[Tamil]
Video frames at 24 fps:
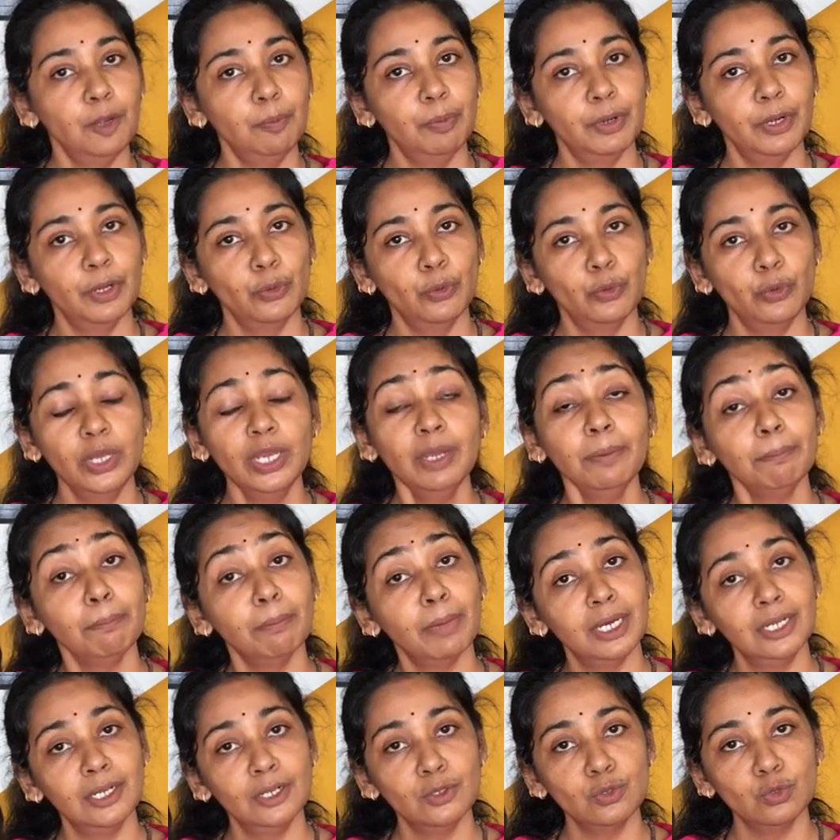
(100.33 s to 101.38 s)
ஏற்படக்கூடிய
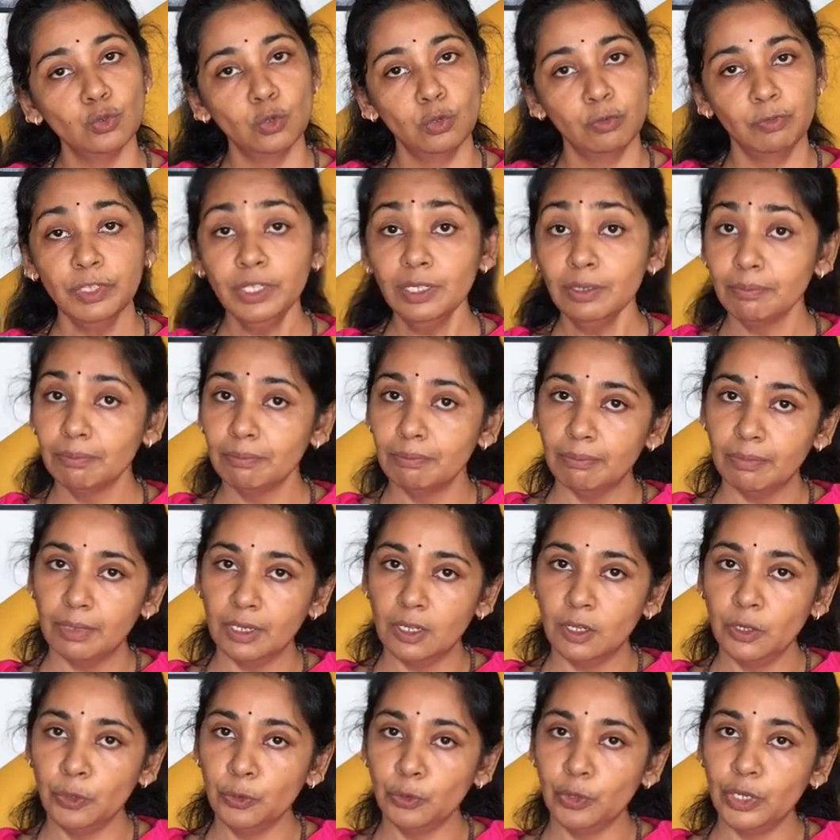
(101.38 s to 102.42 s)
மனசோர்வு
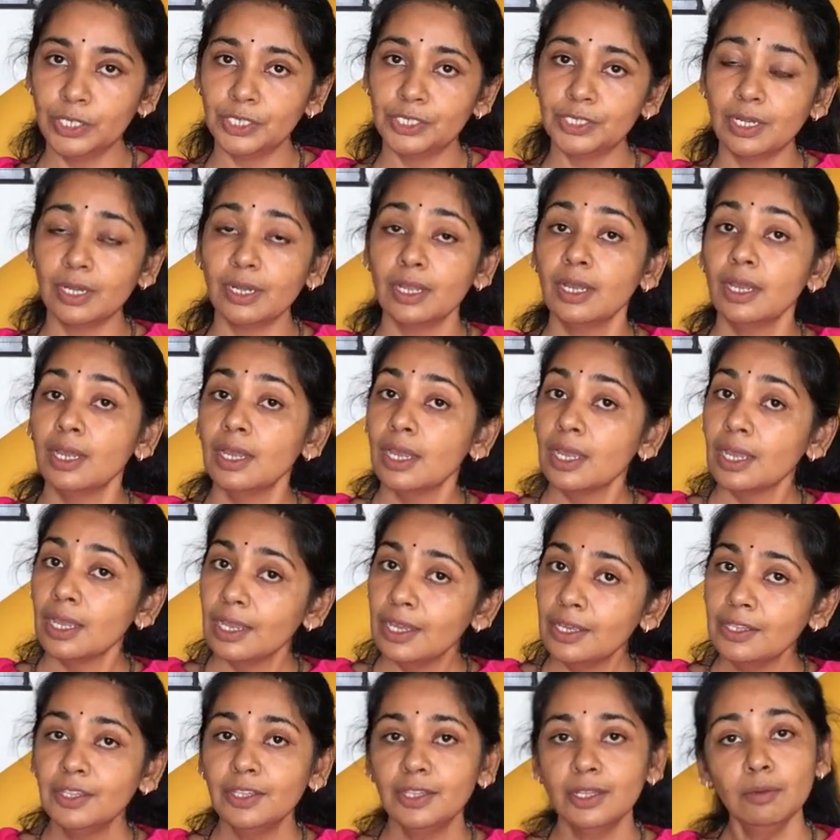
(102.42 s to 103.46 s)
மன உளைச்சல்
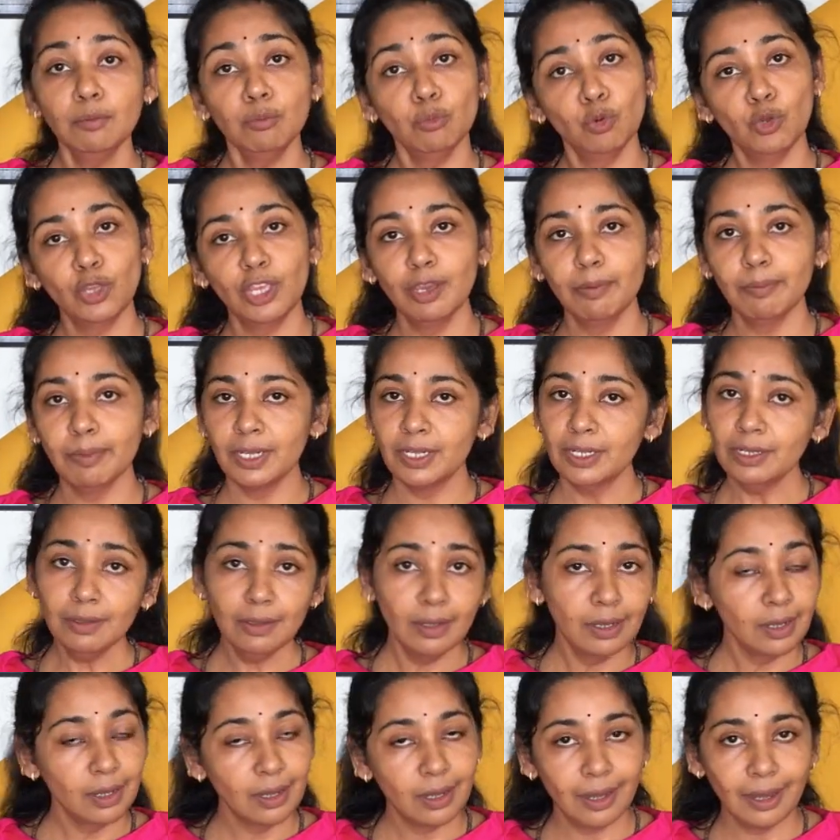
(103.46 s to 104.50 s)
இதுதான் முக்கியமான
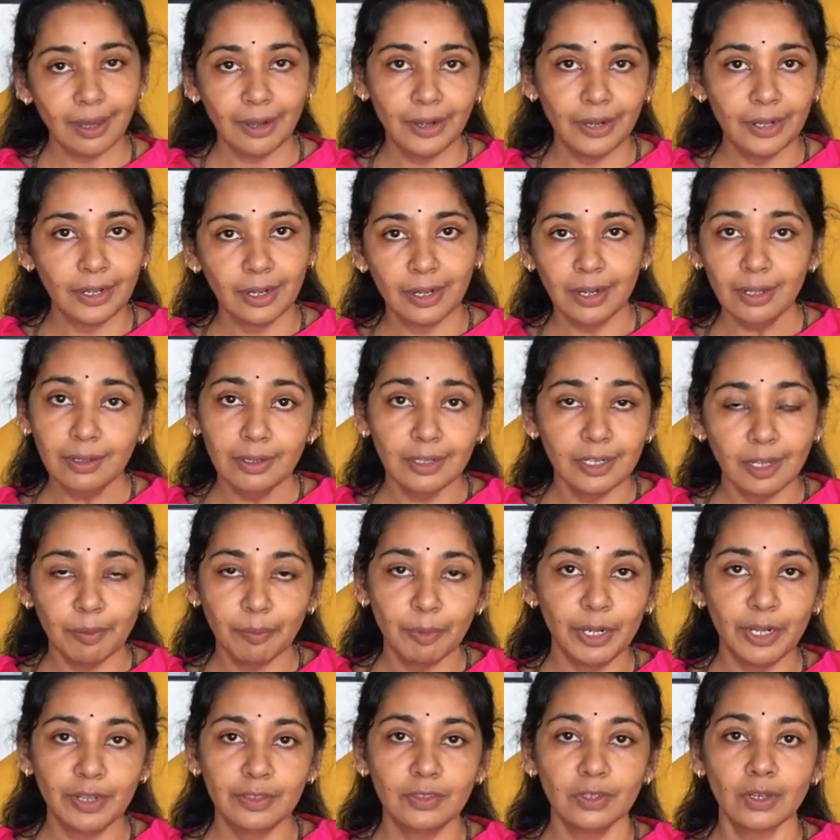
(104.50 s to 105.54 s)
காரணங்களாக
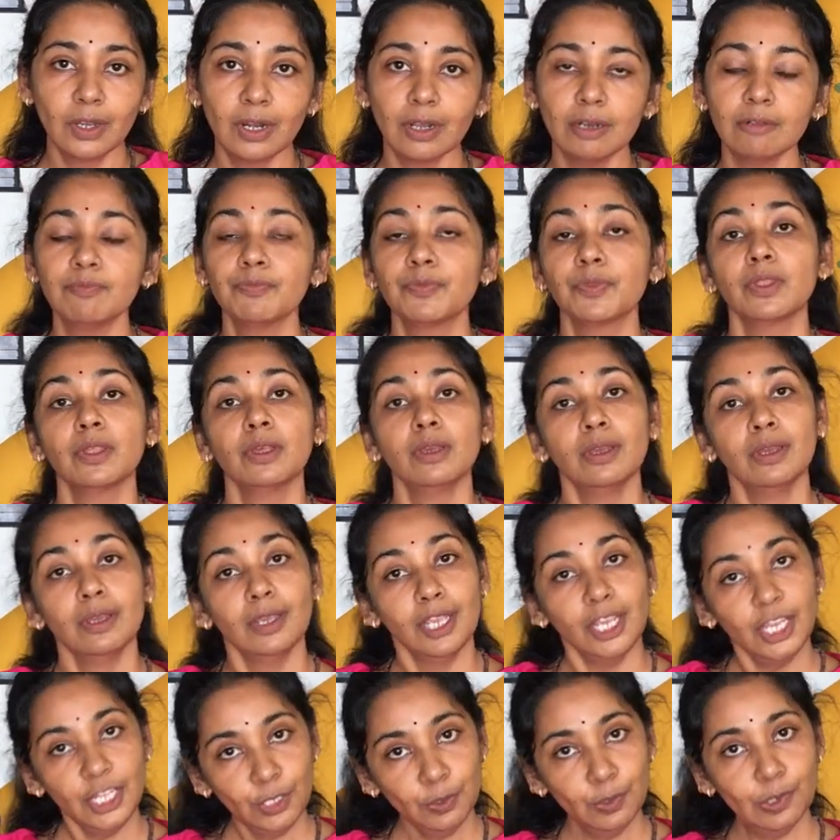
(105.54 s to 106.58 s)
நம்ம எடுத்துக்கலாம்
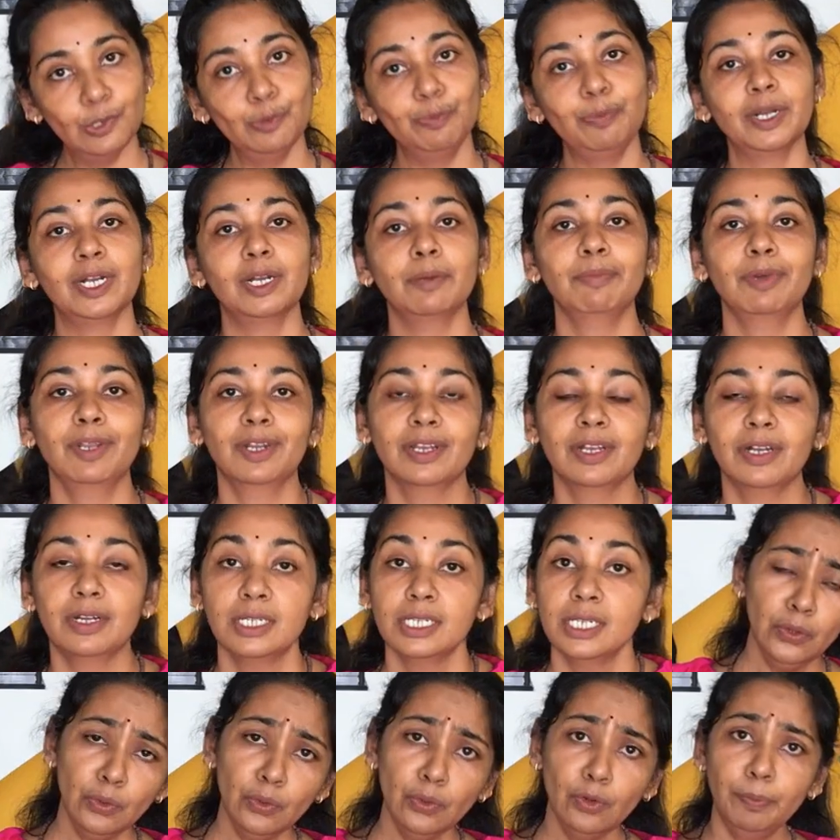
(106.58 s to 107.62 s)
இது ஒரு பக்கம்
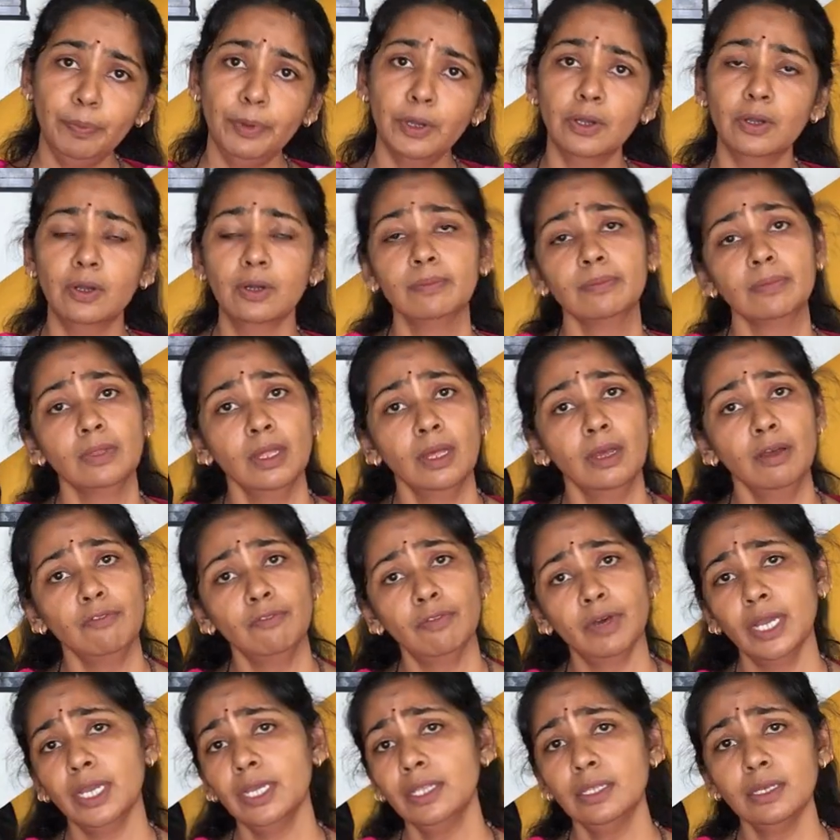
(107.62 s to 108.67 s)
இருக்கா இன்னொரு பக்கம்
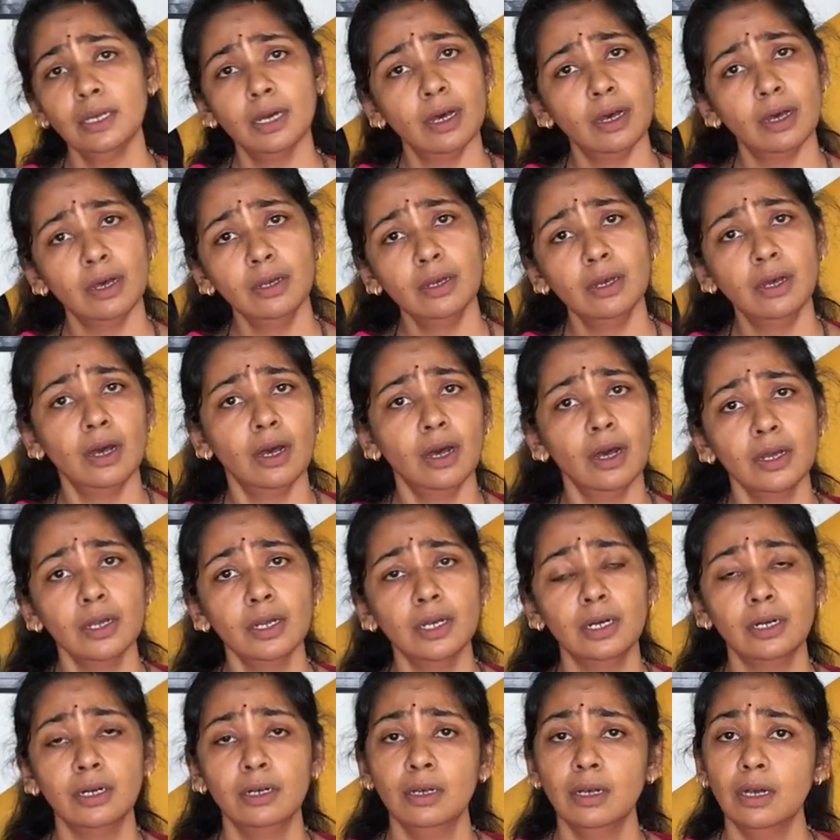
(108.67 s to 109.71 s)
வயது ஆக
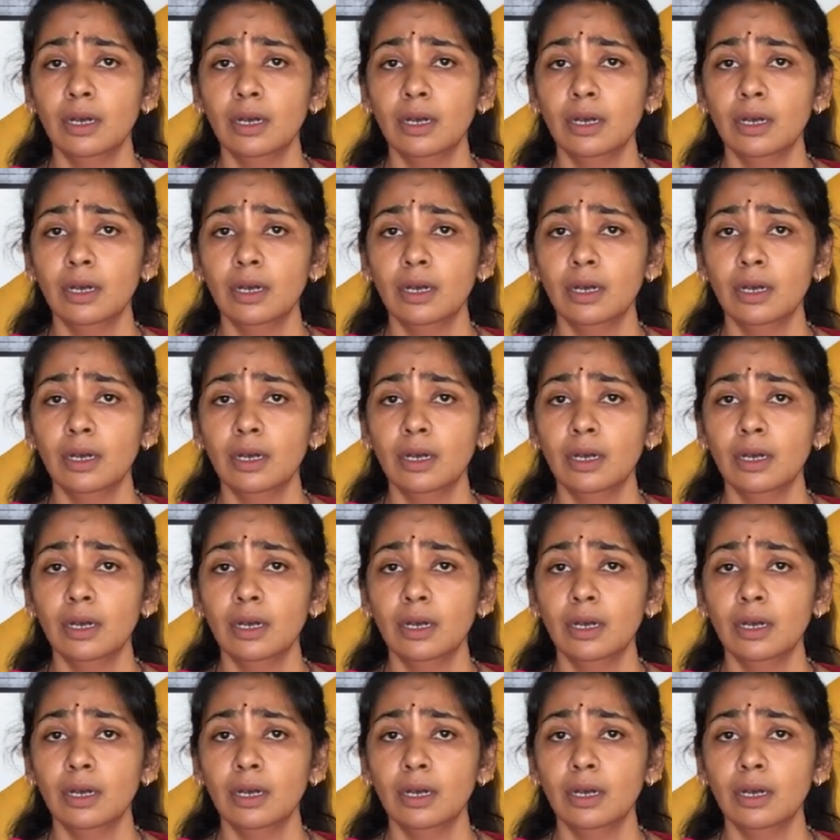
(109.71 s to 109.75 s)
ஆக